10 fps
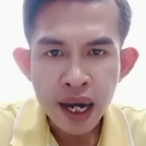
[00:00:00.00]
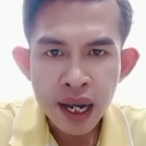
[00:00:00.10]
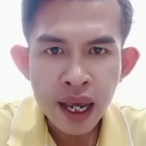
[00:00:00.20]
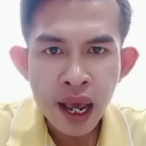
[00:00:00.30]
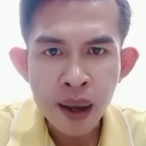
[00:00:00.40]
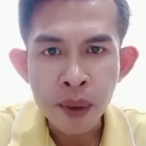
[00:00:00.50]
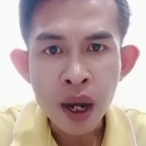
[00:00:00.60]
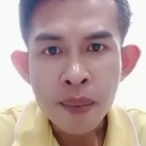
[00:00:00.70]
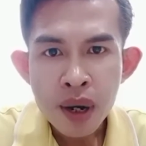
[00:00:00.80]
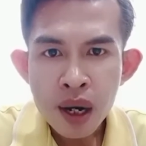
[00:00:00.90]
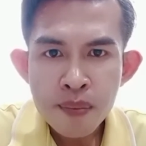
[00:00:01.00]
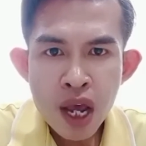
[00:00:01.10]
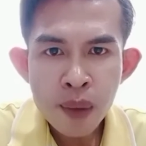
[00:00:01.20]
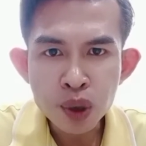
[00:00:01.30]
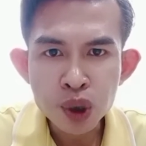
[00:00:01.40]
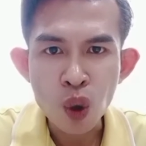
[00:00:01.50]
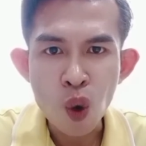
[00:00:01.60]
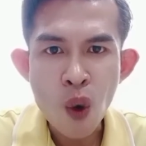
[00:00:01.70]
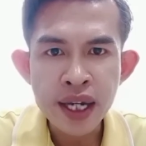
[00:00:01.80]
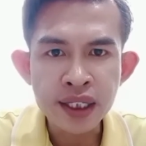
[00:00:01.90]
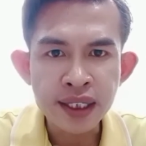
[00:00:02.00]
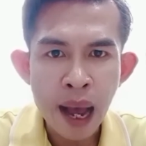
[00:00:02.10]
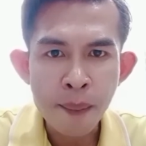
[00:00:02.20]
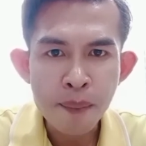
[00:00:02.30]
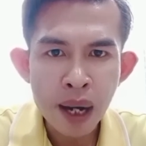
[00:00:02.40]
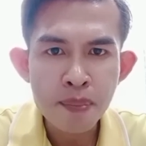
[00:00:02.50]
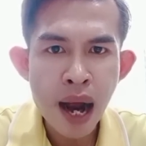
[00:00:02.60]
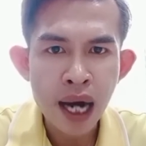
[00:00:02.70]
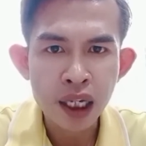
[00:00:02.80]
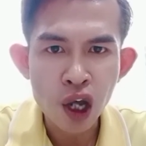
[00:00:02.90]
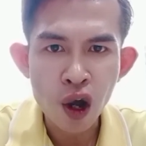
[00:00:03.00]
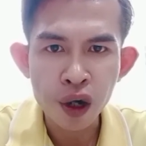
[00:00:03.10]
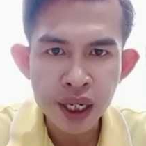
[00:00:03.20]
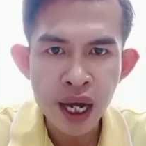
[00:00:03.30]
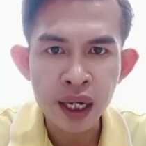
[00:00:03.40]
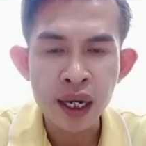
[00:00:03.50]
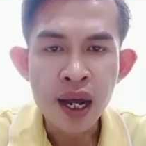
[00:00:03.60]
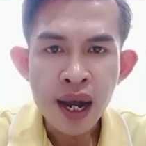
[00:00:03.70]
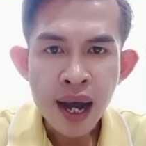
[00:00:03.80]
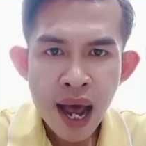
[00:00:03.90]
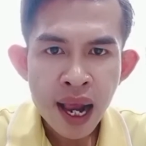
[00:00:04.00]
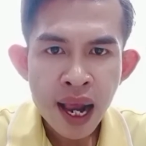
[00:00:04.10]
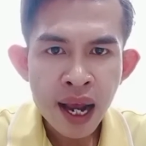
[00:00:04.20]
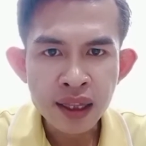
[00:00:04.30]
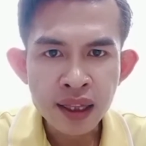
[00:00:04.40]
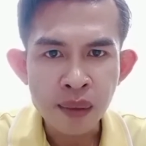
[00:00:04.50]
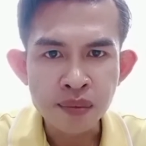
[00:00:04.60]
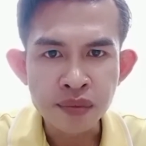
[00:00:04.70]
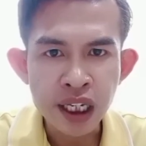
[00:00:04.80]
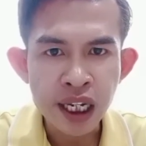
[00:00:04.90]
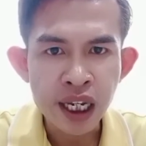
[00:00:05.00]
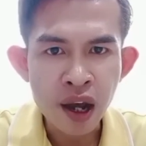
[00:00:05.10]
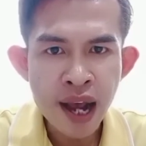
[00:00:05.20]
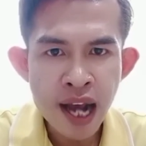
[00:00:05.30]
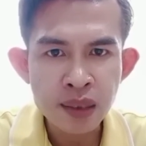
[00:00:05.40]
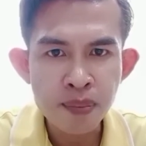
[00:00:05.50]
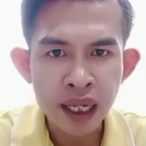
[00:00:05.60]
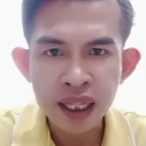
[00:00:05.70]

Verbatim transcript: ได้แก่เพิ่มเบี้ยผู้สูงวัย 3,000 บาทต่อเดือนค่าแรงขั้นต่ำ450บาท